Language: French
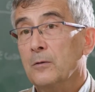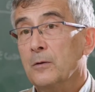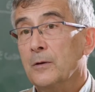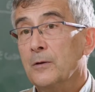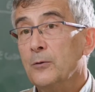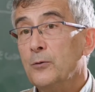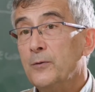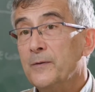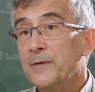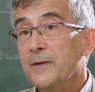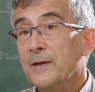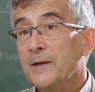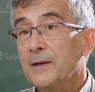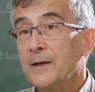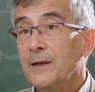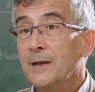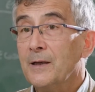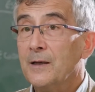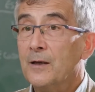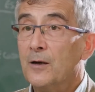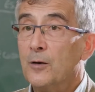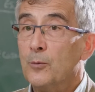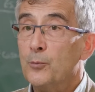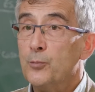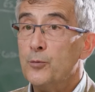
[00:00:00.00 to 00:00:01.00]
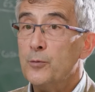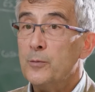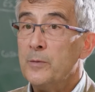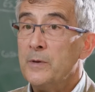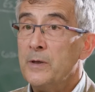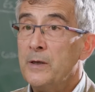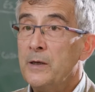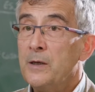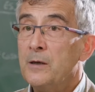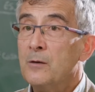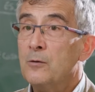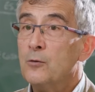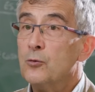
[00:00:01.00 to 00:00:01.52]
industriel et grand
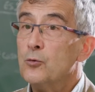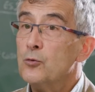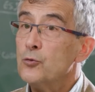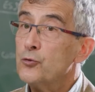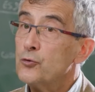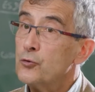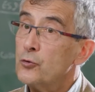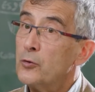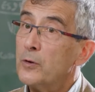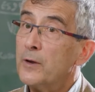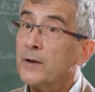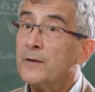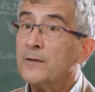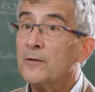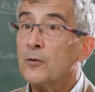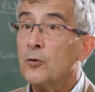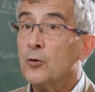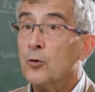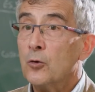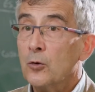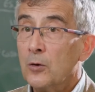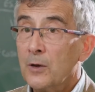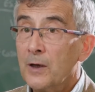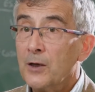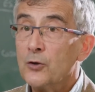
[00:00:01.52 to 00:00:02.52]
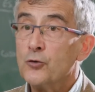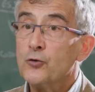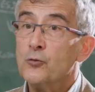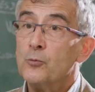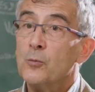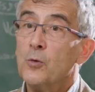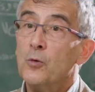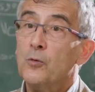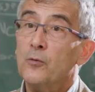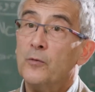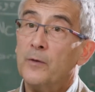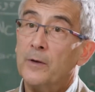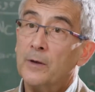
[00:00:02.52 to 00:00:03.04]
public, le jeu reste encore
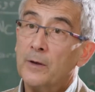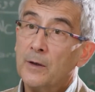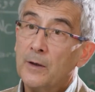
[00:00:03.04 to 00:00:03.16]
largement ouvert.